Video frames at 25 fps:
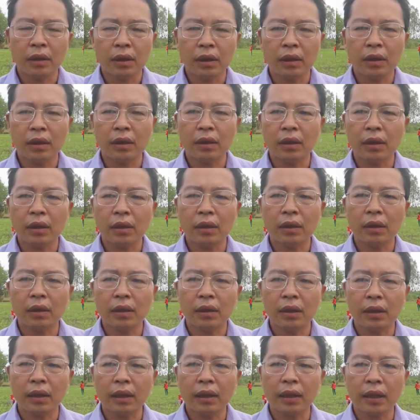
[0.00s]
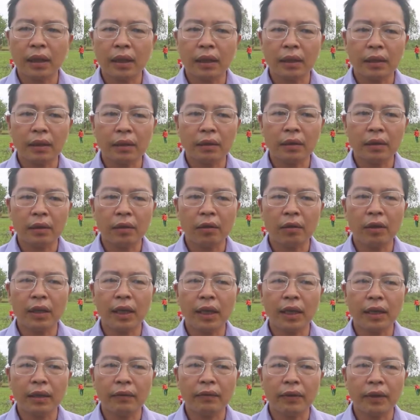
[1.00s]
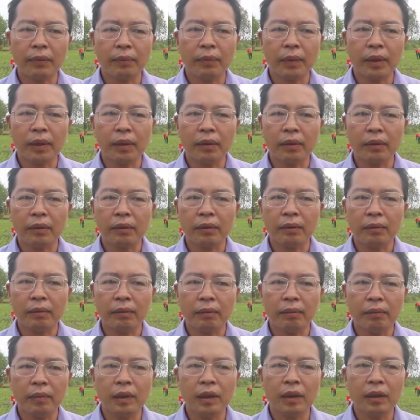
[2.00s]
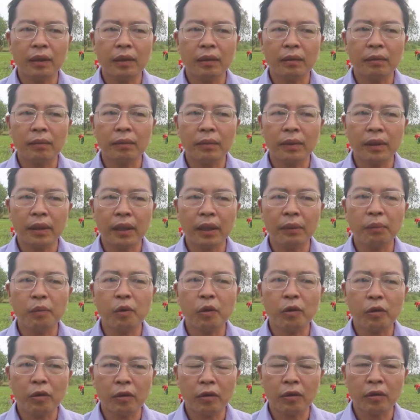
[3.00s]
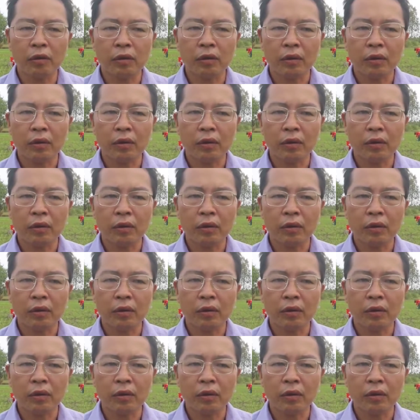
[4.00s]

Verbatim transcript: rồi thứ tư nữa thì người ta lo ngại cái việc mà mưa trái mùa